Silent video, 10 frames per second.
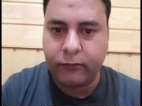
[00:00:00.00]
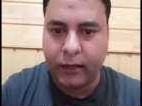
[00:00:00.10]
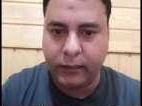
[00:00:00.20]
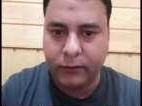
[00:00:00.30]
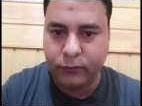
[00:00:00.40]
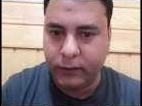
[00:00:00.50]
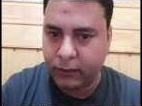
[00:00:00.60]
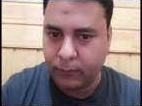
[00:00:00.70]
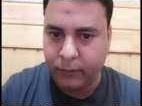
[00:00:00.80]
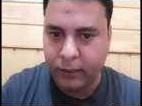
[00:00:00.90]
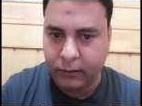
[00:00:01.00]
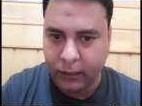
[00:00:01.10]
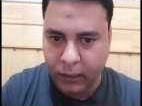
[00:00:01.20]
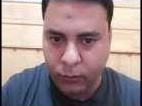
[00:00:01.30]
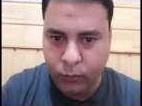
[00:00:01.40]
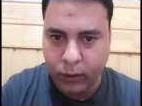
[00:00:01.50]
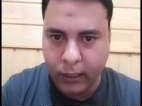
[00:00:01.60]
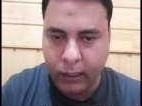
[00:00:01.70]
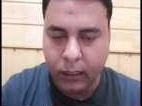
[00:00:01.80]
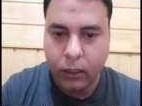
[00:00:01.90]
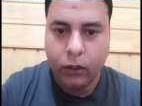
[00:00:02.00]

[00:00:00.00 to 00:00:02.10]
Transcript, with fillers: साथी जो है टर्मिनेट नहीं हुआ है